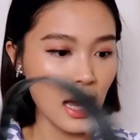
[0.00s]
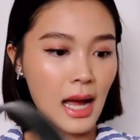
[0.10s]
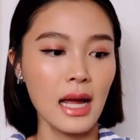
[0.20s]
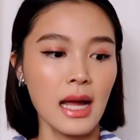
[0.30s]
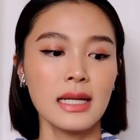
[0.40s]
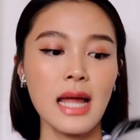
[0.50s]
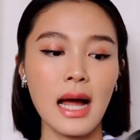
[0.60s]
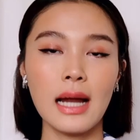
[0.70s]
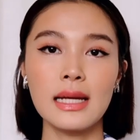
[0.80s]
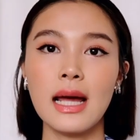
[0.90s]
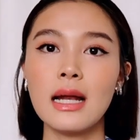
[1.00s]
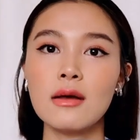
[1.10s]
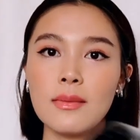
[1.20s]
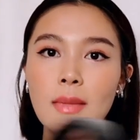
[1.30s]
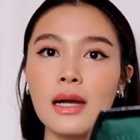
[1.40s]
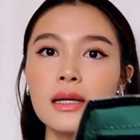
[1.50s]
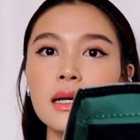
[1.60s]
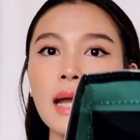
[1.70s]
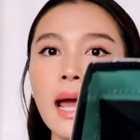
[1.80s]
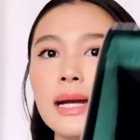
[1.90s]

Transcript: อ่ะอย่างอันนี้เราสามารถเลือกได้